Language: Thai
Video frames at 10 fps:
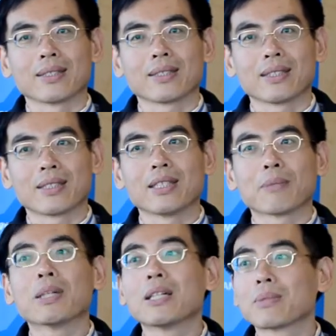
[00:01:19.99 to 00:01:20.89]
ติดเชื้อ
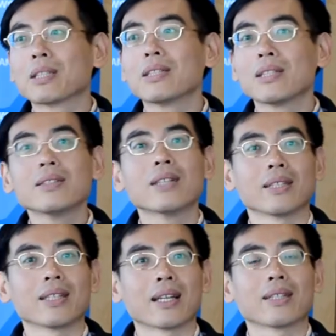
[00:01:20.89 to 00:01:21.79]
เพิ่มขึ้นเรื่อยๆ
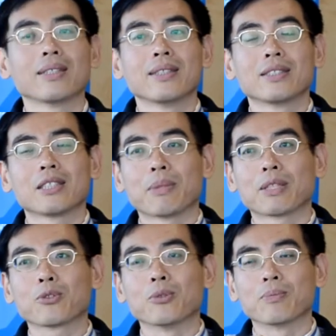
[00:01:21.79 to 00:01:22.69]
เนี่ย จะเป็น
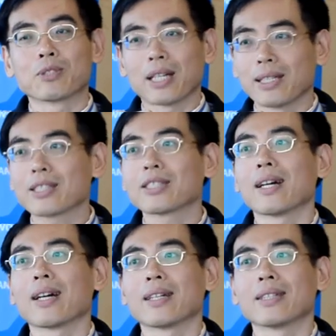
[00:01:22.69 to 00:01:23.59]
กลุ่มชายรักชา
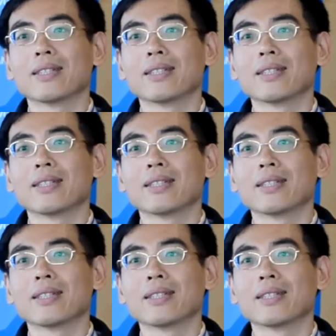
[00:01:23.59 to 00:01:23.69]
ย